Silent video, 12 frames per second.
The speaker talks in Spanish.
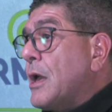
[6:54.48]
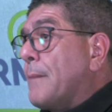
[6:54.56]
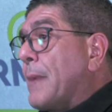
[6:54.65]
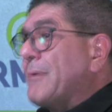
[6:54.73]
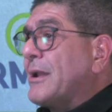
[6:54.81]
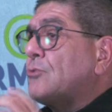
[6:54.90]

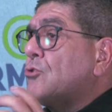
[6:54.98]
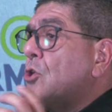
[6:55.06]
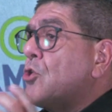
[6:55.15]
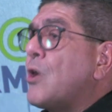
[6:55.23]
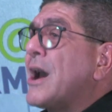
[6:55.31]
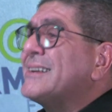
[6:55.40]
hablando
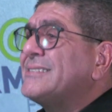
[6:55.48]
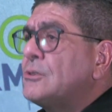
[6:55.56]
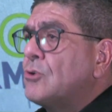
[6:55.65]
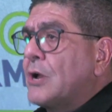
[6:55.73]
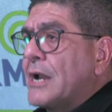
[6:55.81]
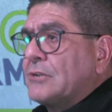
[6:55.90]
de los
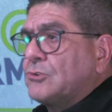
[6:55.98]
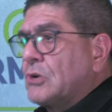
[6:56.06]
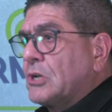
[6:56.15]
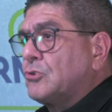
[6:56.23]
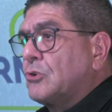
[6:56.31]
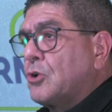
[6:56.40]
ácidos grasos
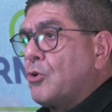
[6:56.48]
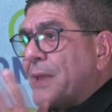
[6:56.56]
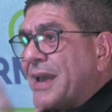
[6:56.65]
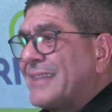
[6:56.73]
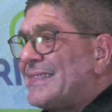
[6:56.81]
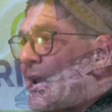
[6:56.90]
que son el
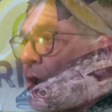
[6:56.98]
omega 3,